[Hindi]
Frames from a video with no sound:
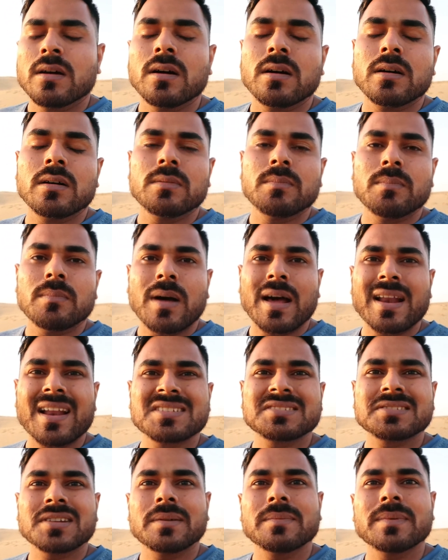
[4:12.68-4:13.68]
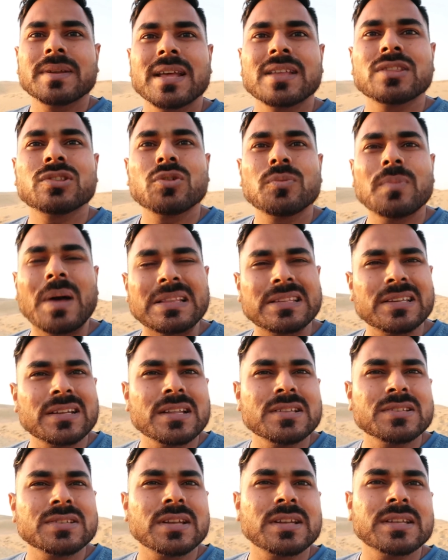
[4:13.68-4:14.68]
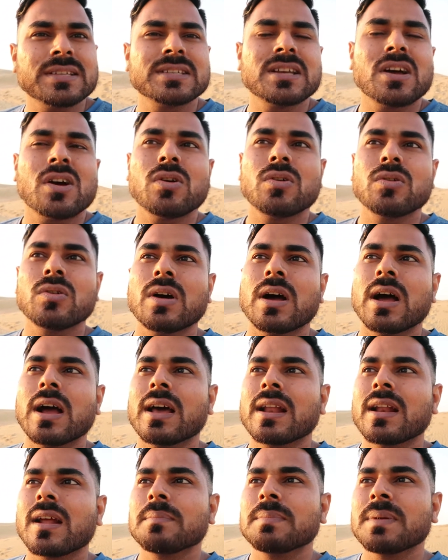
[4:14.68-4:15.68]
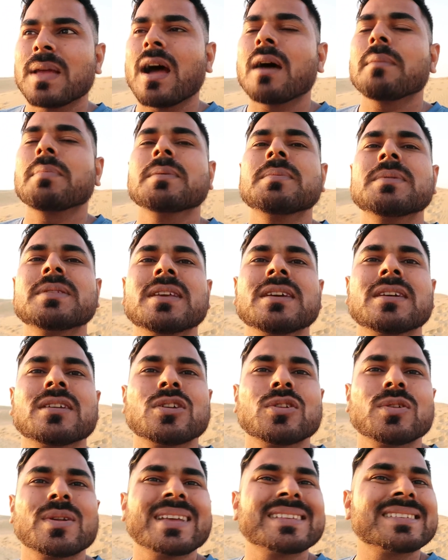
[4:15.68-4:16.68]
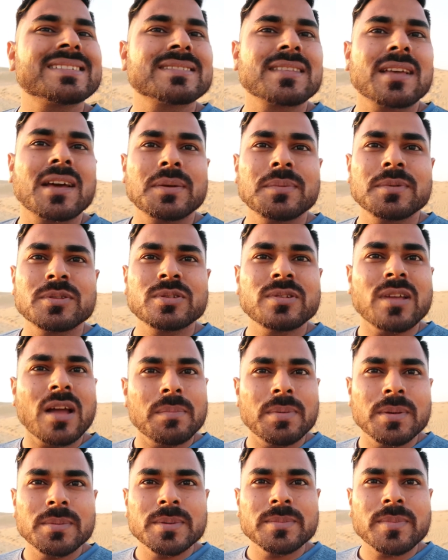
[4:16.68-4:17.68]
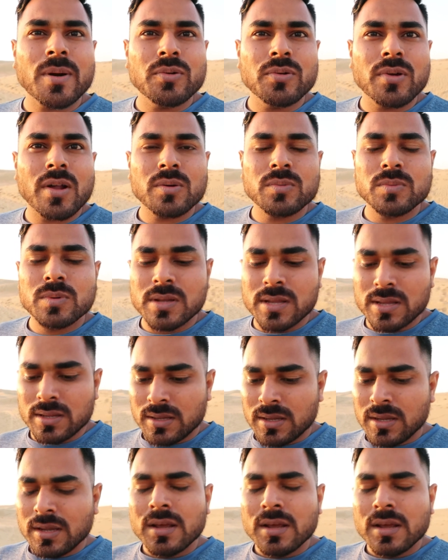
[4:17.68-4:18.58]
महाराष्ट्र में रहते हो माथेरन चले जाओ अगर आप यहाँ पे भी देख रहे हो राजस्थान में तो यहाँ पे भी माउंट आबू है